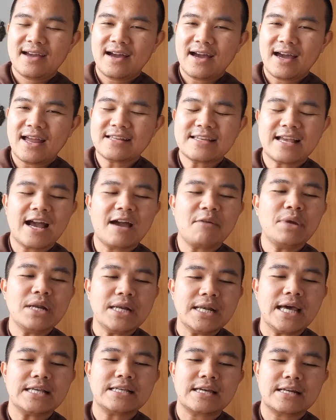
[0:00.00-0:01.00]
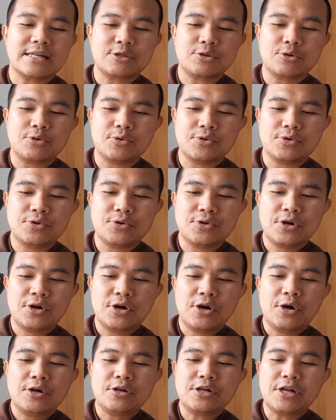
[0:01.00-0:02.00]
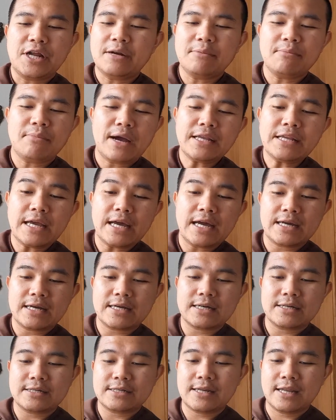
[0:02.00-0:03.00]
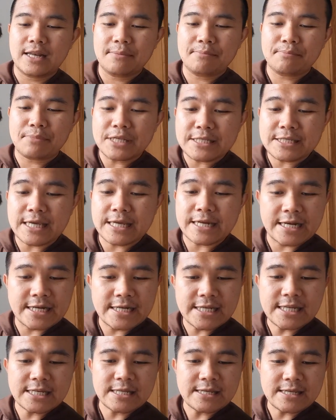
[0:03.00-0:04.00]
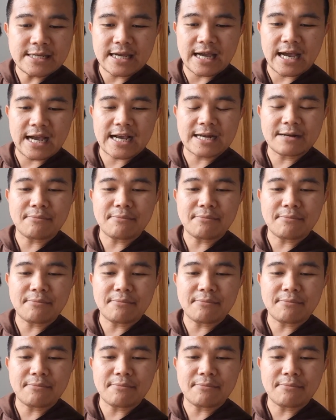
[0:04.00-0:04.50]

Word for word: Hal sangat mendasar itu dan banyak eh, dalam pencarian ini akan